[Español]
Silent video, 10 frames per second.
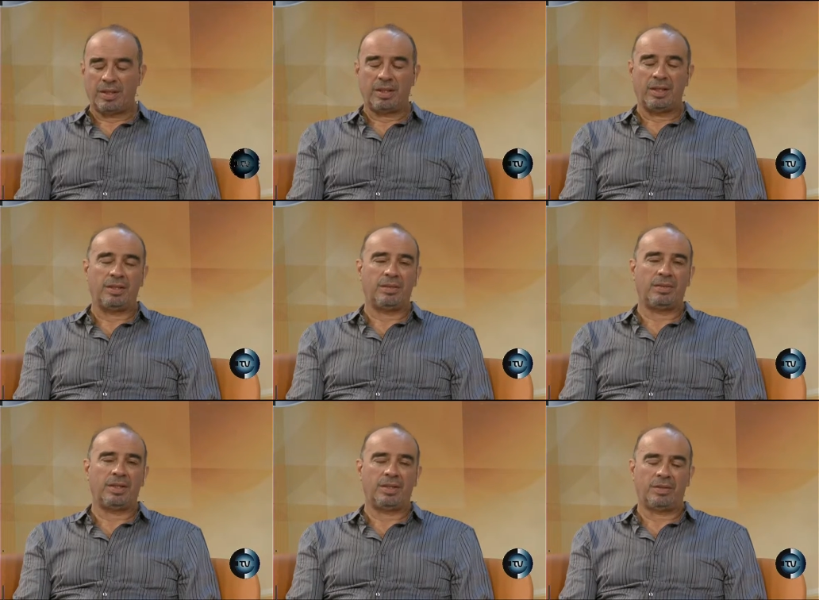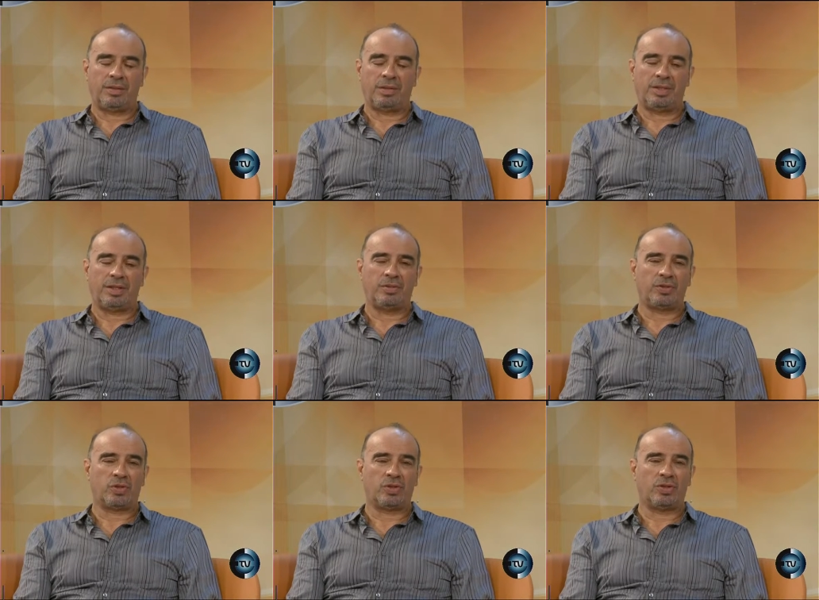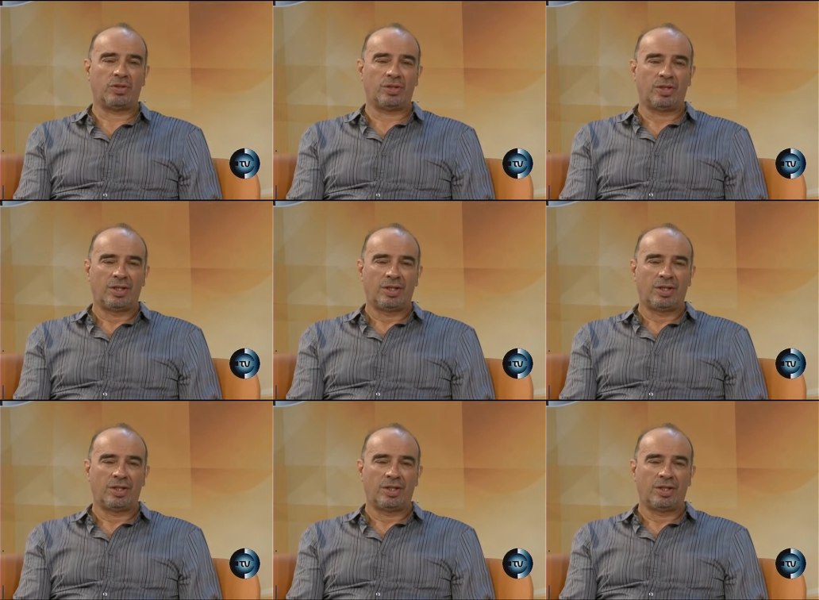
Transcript: eh, obviamente, no es solo